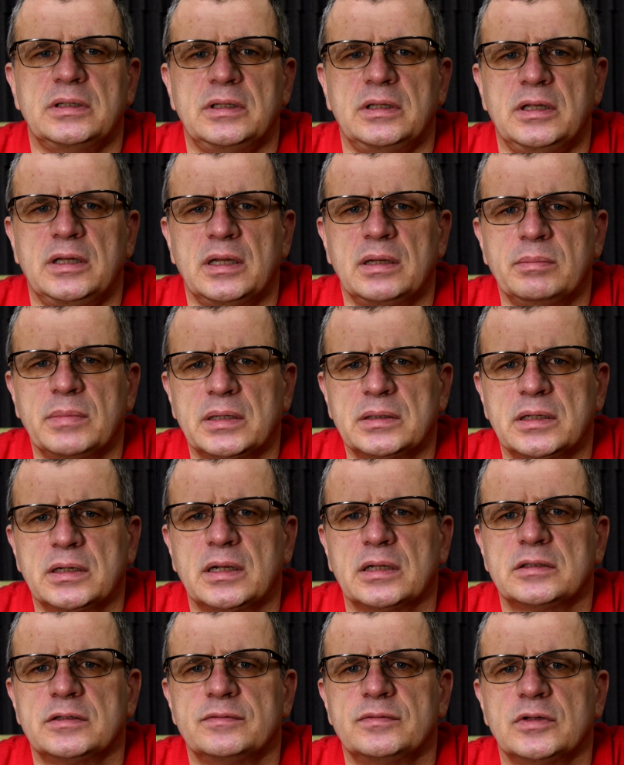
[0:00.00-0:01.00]
nie ma
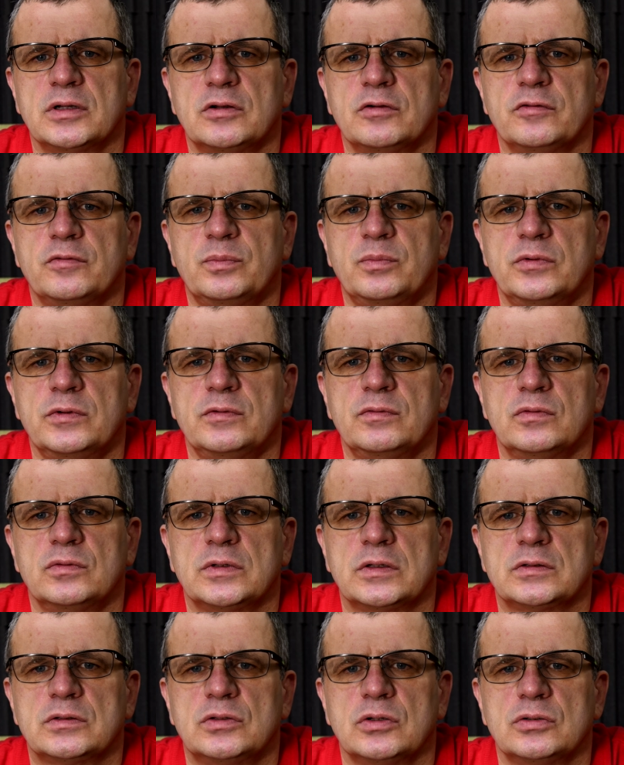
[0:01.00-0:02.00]
negatywnego wpływu
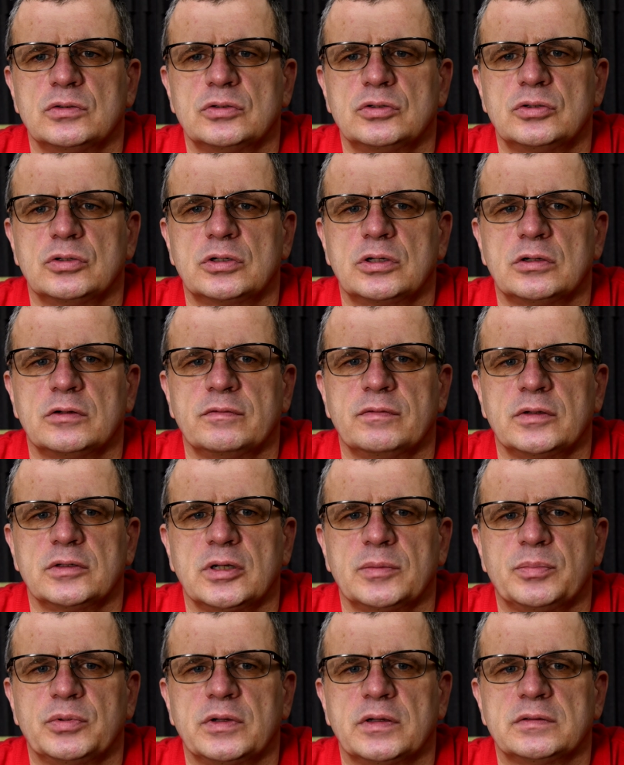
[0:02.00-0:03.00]
na zdolność do
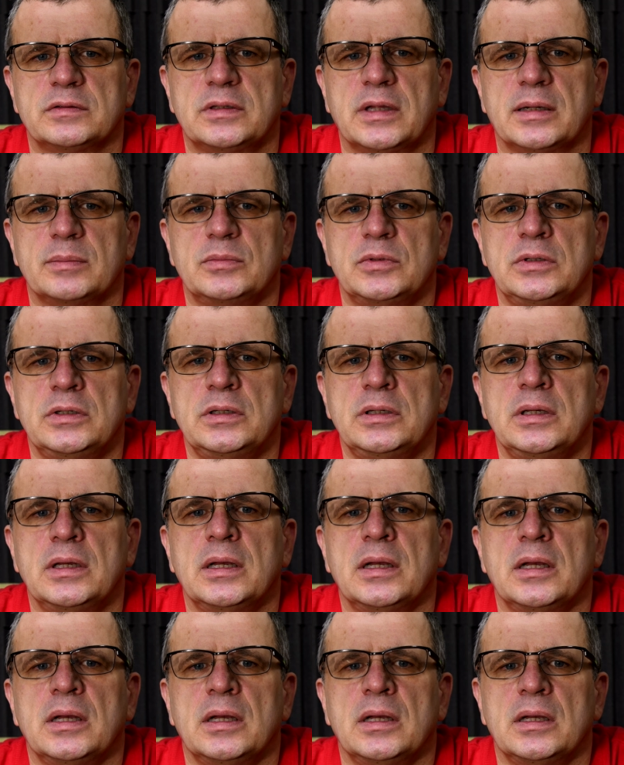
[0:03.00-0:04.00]
kierowania pojazdami
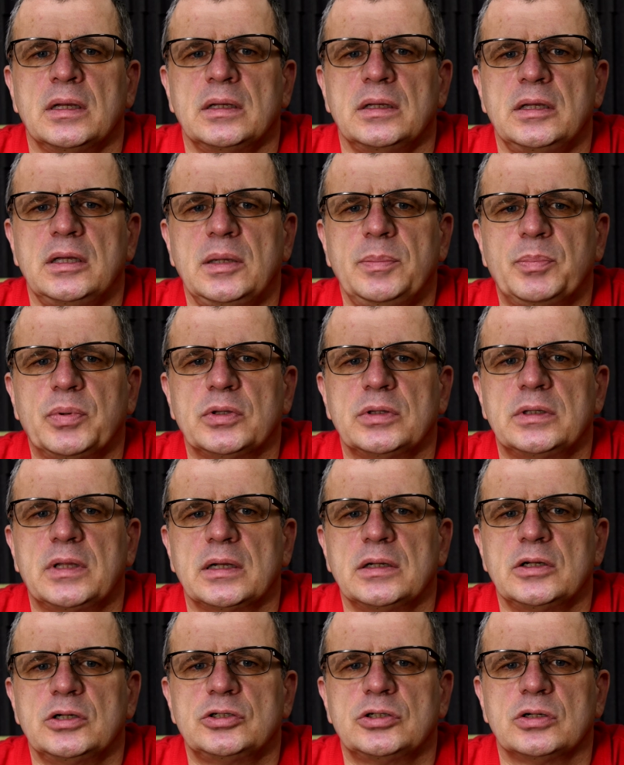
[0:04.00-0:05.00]
i
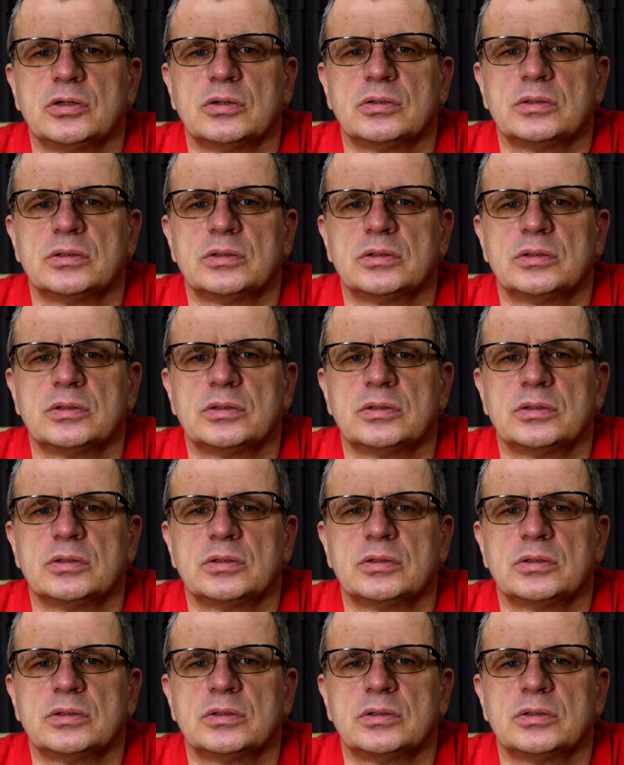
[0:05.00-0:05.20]
poddaje się